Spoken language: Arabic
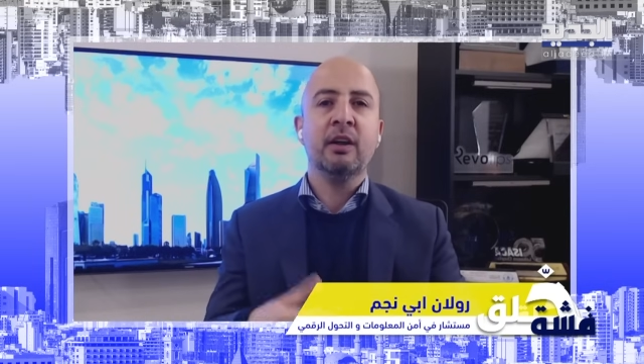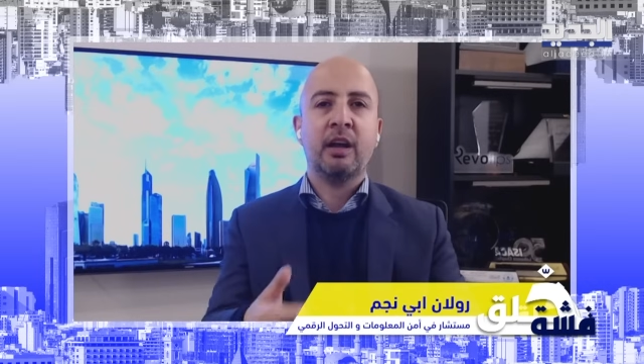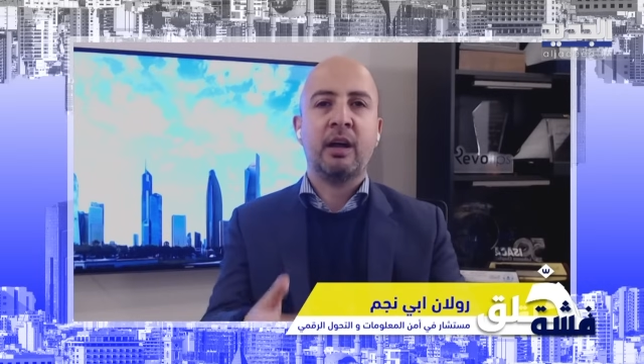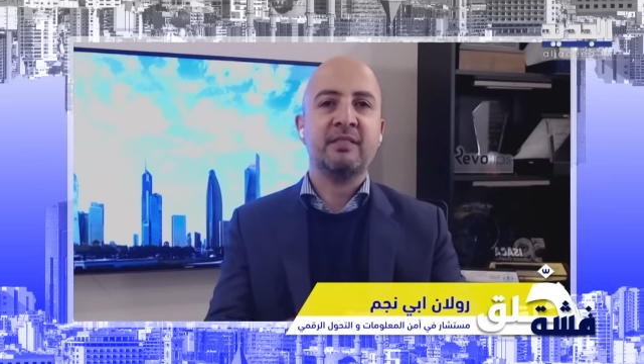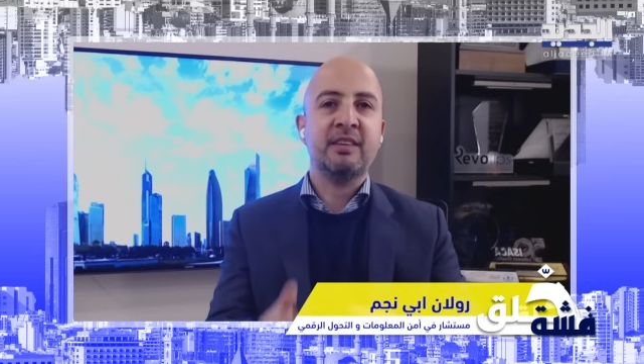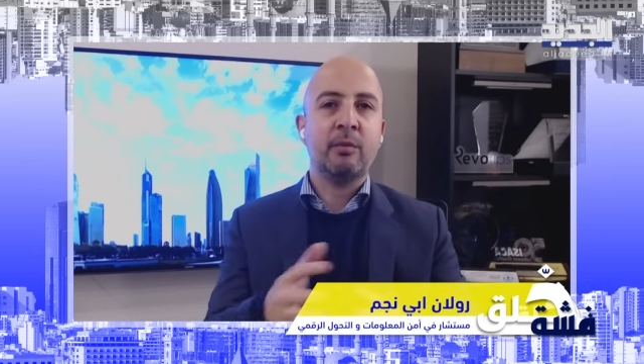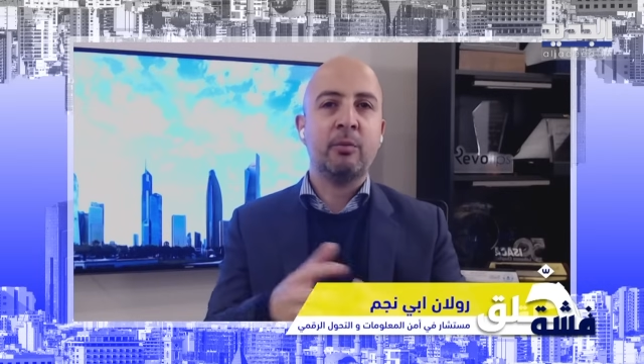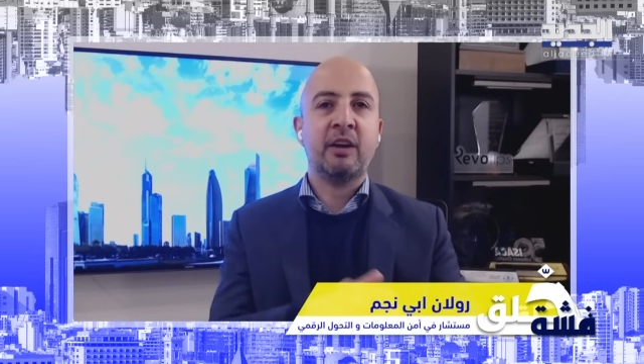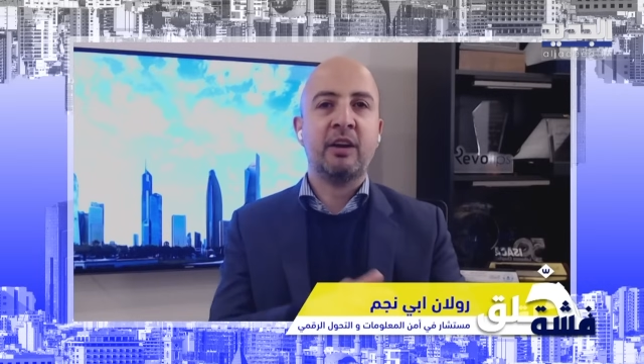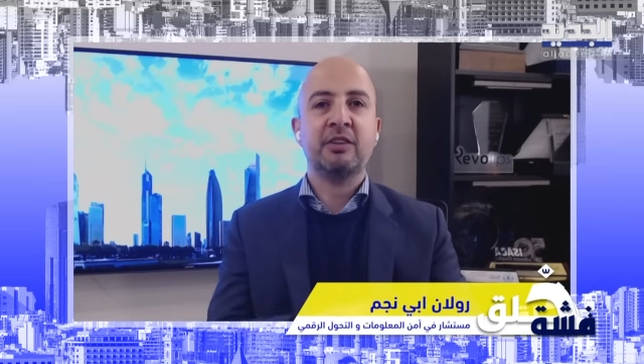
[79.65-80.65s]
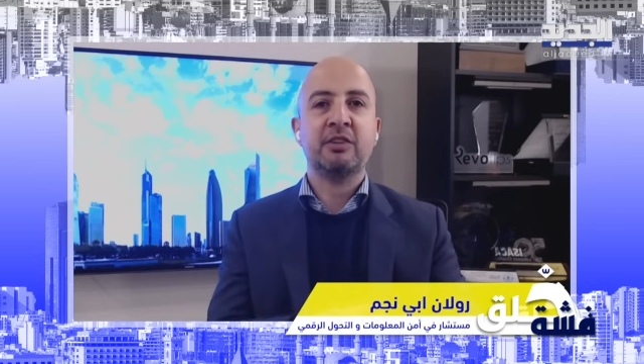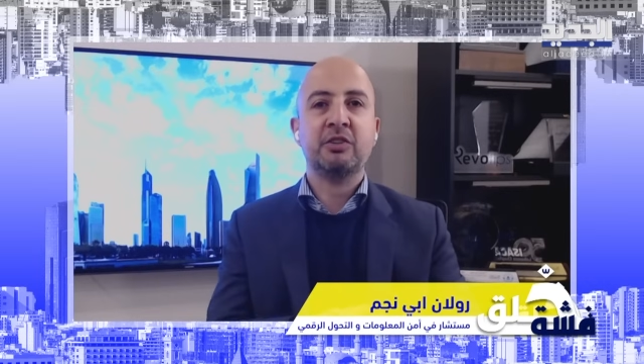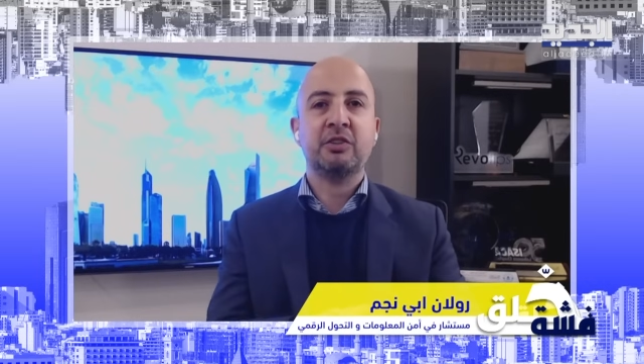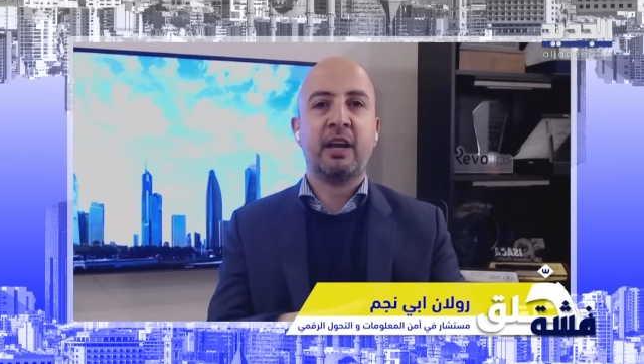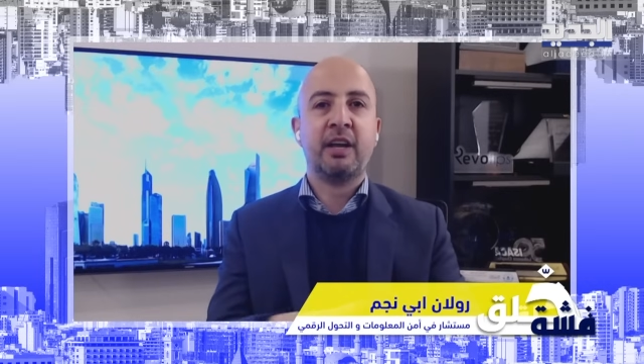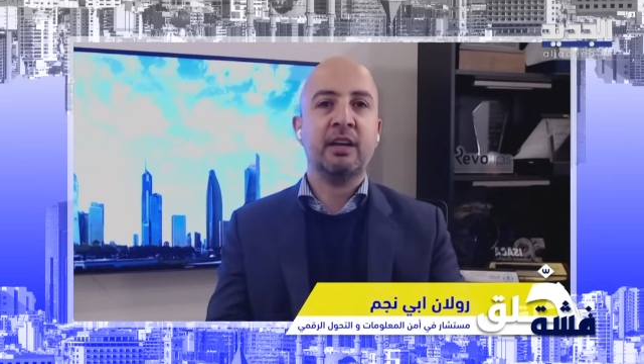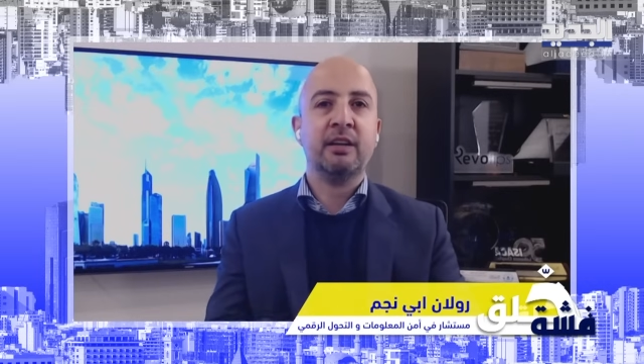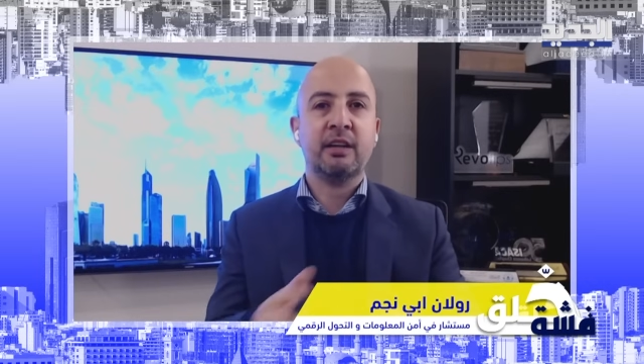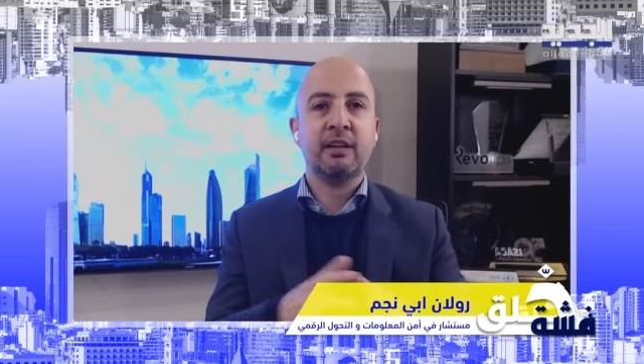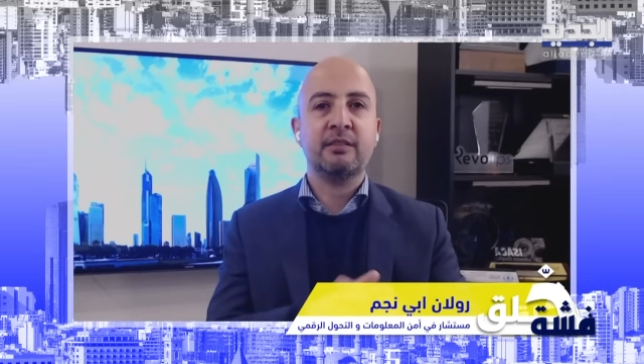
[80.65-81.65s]
خمس ايام ونعرف نتيجه التحقيق
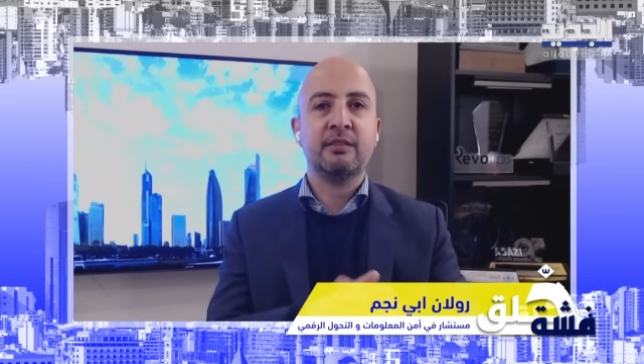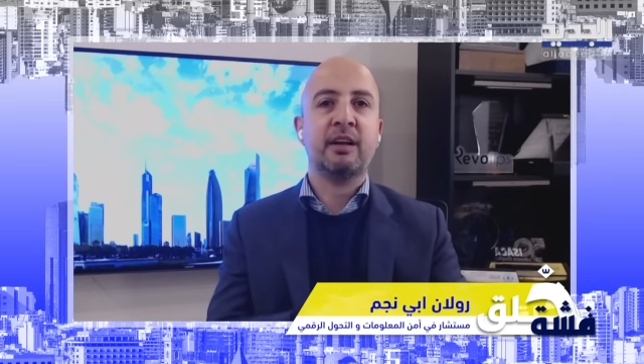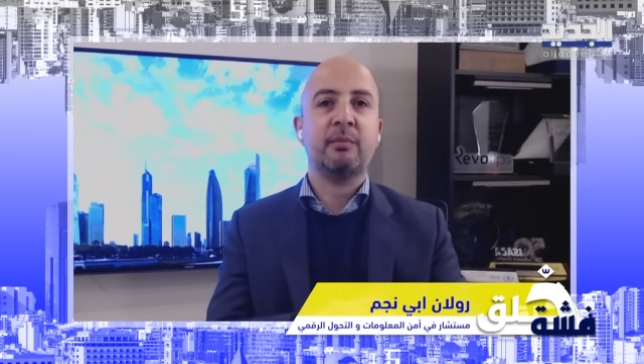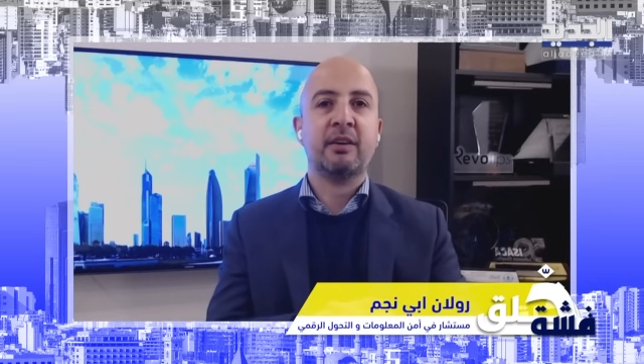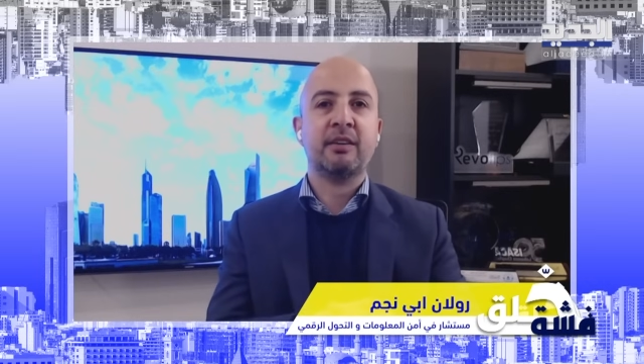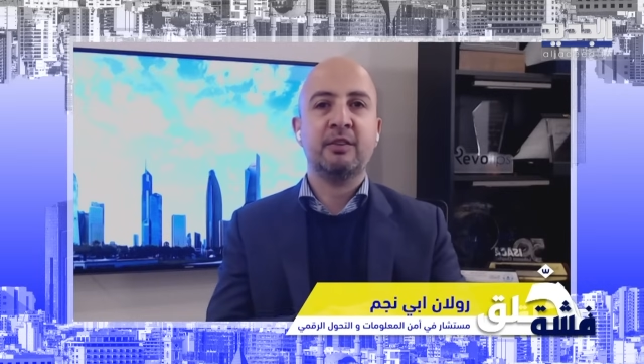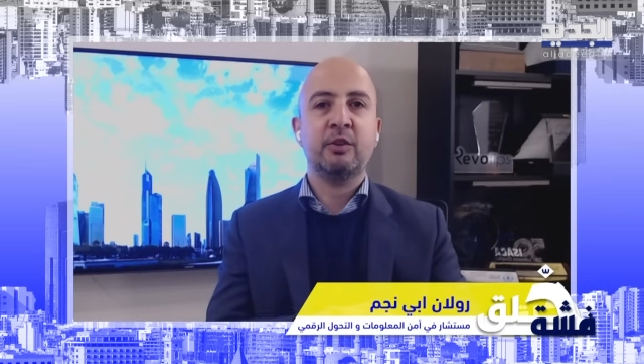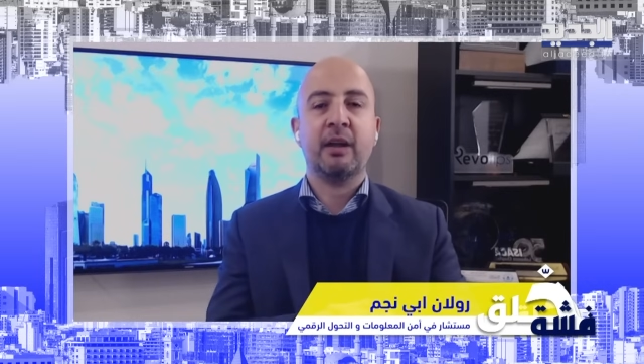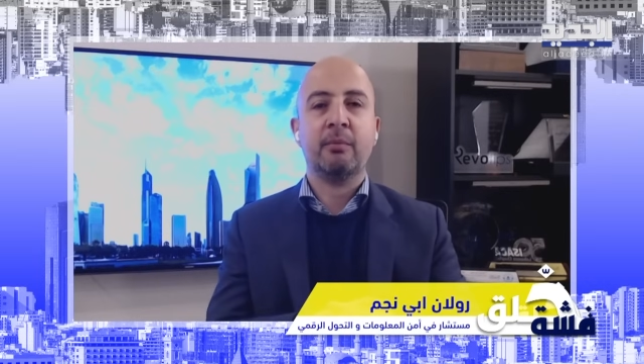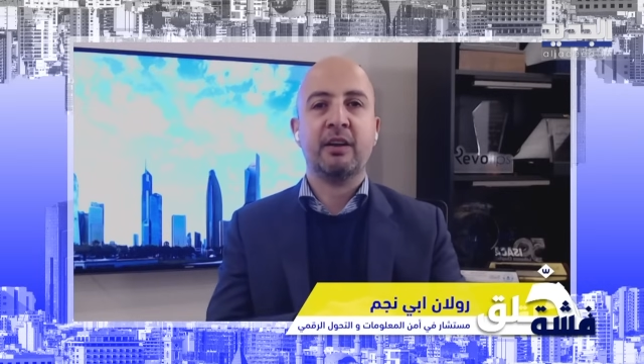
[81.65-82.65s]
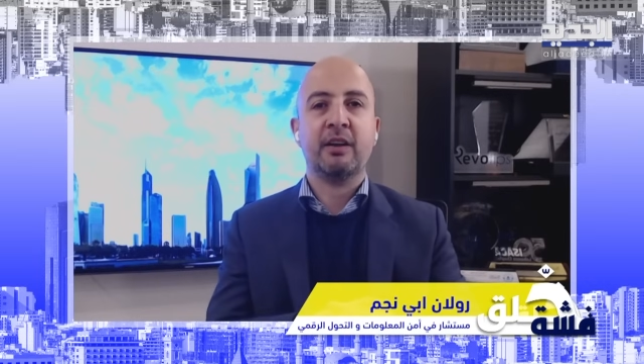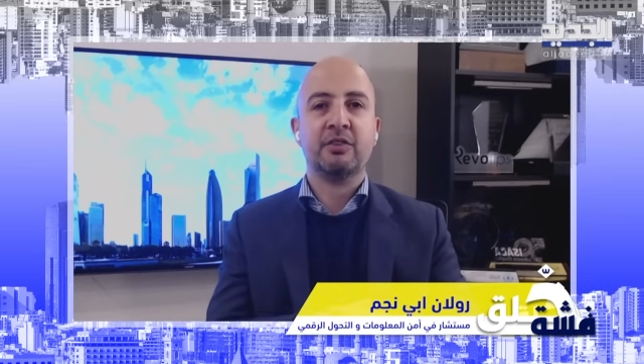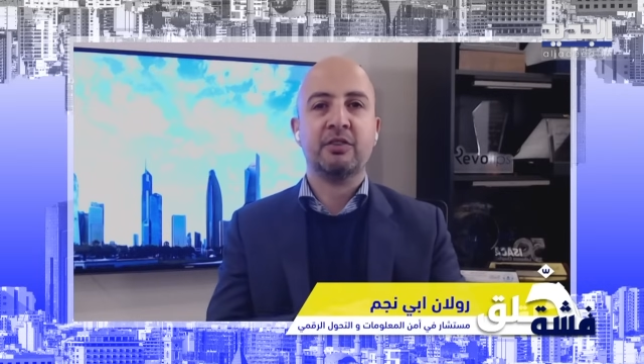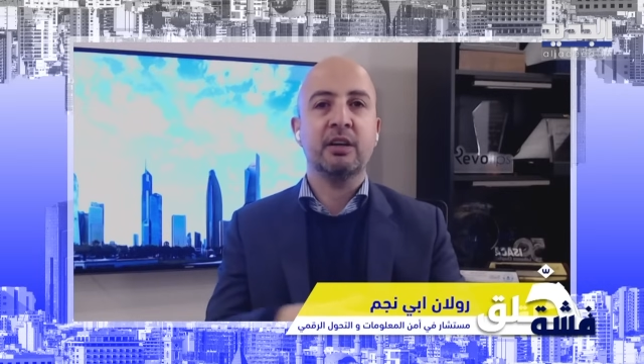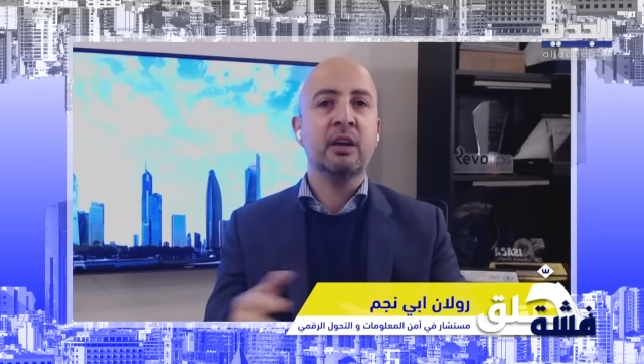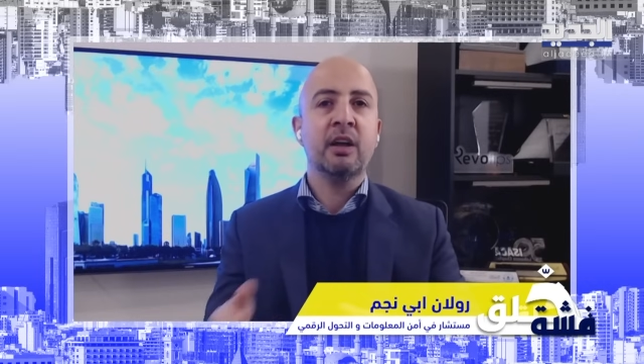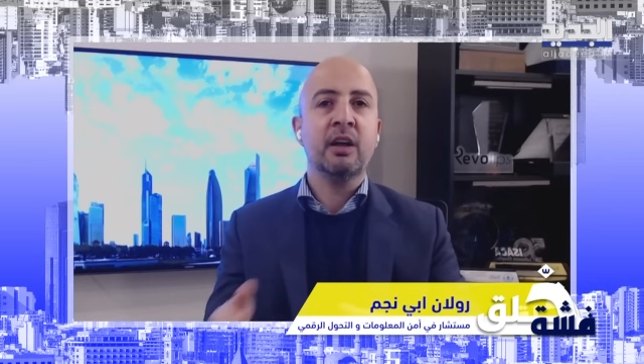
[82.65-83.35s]
انها ثلاث سنين اربع سنين وبعد ما عرفنا شيء،